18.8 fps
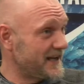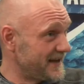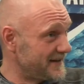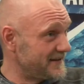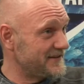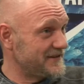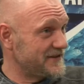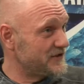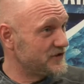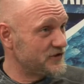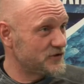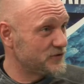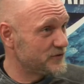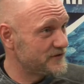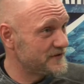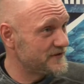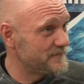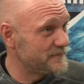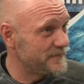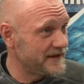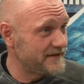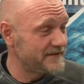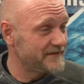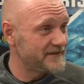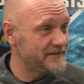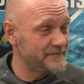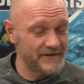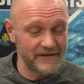hättet hier die schönsten Betten,
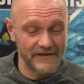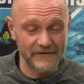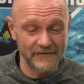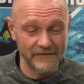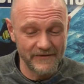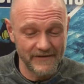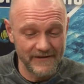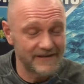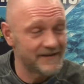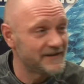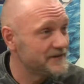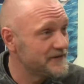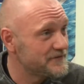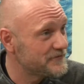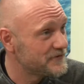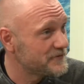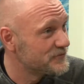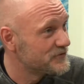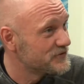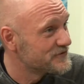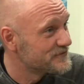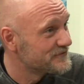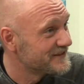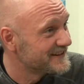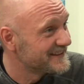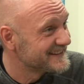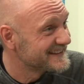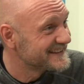die man hier unten in der Nähe von München
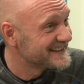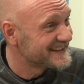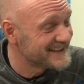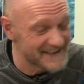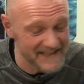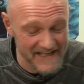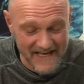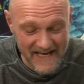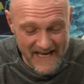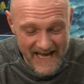finden kann, ja.